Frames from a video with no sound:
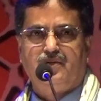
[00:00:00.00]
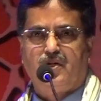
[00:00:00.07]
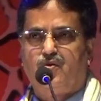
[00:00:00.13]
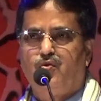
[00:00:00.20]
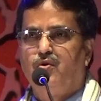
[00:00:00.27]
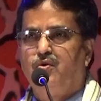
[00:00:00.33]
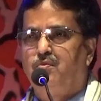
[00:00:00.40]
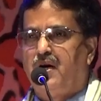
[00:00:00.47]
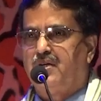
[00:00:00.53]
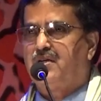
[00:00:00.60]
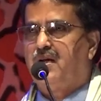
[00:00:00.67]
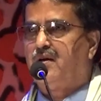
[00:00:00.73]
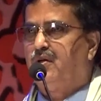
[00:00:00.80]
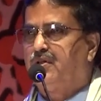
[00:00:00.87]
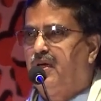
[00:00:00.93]
যে কোন
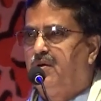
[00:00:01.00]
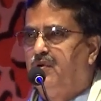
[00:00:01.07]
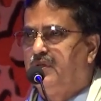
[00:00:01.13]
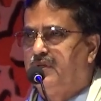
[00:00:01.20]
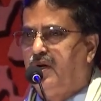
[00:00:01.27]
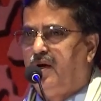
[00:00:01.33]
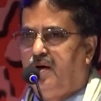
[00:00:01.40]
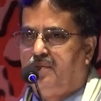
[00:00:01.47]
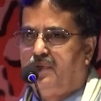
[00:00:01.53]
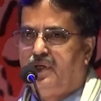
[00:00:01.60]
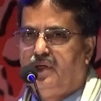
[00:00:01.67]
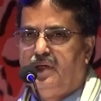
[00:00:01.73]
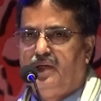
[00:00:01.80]
ভাষায় কথা বলতে হবে